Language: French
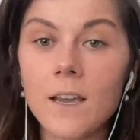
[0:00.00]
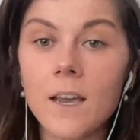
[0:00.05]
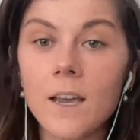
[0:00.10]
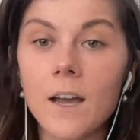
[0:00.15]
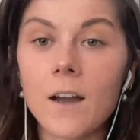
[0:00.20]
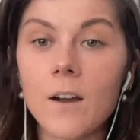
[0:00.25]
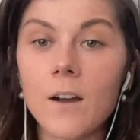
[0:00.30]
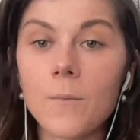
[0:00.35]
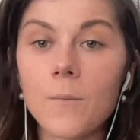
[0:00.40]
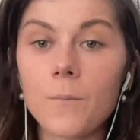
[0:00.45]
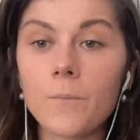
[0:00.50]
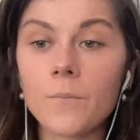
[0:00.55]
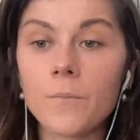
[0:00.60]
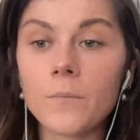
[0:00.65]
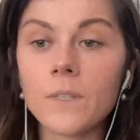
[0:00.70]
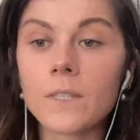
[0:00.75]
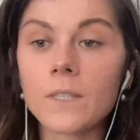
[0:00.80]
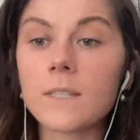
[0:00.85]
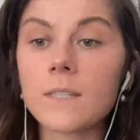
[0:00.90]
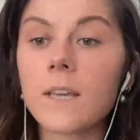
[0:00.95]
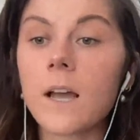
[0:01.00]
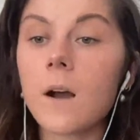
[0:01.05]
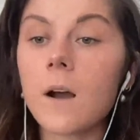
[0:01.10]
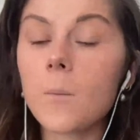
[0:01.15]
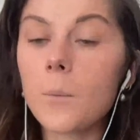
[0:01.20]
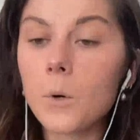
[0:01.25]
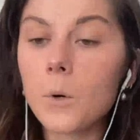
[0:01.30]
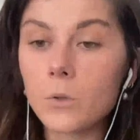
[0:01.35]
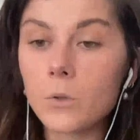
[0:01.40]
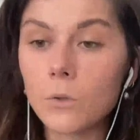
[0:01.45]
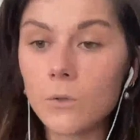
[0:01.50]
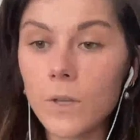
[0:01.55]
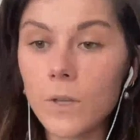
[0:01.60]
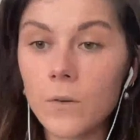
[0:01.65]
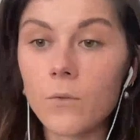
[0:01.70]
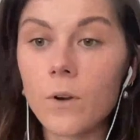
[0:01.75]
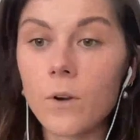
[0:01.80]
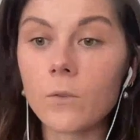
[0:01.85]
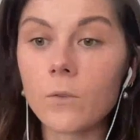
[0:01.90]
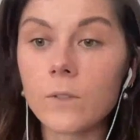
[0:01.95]
c'est important
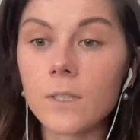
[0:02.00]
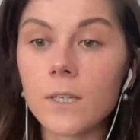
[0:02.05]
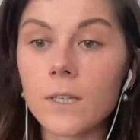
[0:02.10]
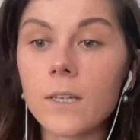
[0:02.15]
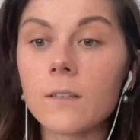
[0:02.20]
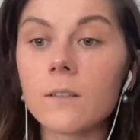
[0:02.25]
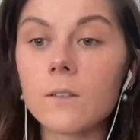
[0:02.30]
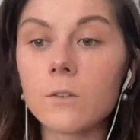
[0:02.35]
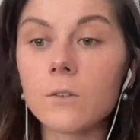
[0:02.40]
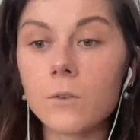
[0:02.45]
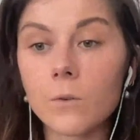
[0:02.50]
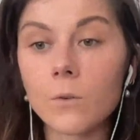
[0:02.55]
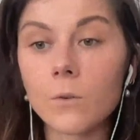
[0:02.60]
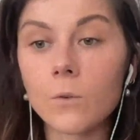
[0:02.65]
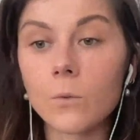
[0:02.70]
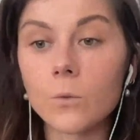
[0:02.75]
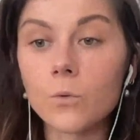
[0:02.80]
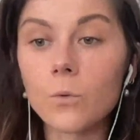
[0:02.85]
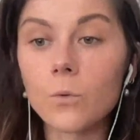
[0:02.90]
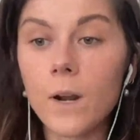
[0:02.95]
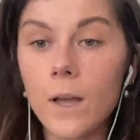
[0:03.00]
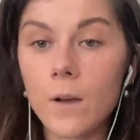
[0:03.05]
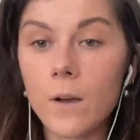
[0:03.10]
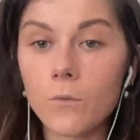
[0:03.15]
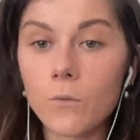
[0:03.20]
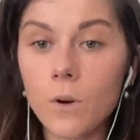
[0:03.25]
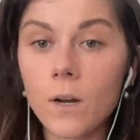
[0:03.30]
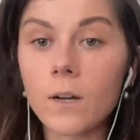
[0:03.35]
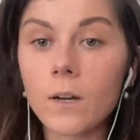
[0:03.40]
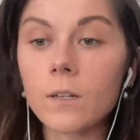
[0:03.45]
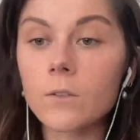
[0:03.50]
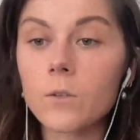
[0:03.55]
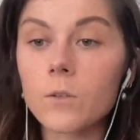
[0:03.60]
d'avoir en tête qu'on doit l'avoir,